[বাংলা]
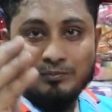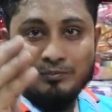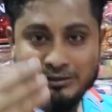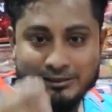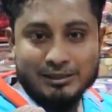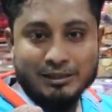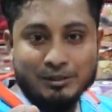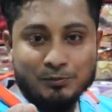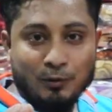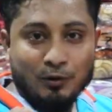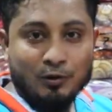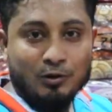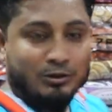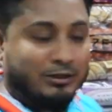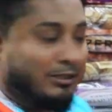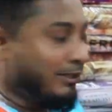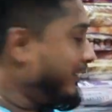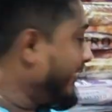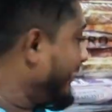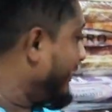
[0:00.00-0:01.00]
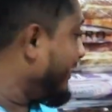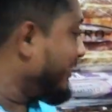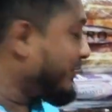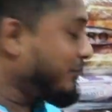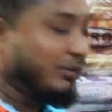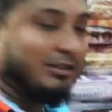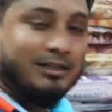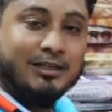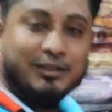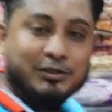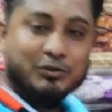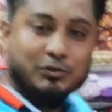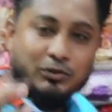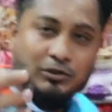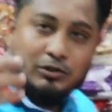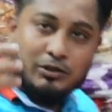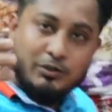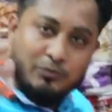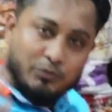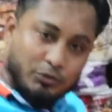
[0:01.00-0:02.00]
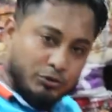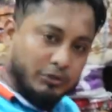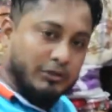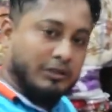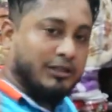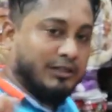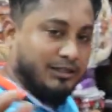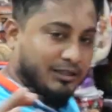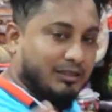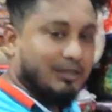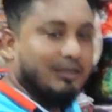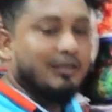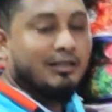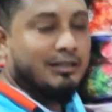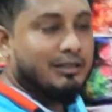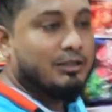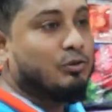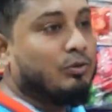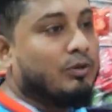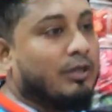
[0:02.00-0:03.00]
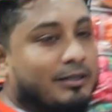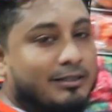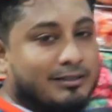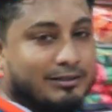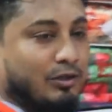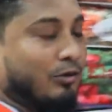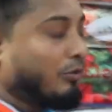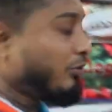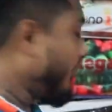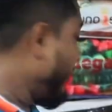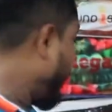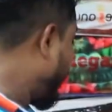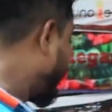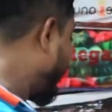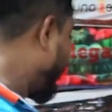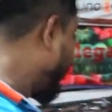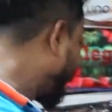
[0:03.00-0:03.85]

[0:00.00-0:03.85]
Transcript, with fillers: বিজনেস ব্লগটা দেখে আসবে তাদের জন্য অবশ্যই কিছুটা ডিসকাউন্ট করা যাবে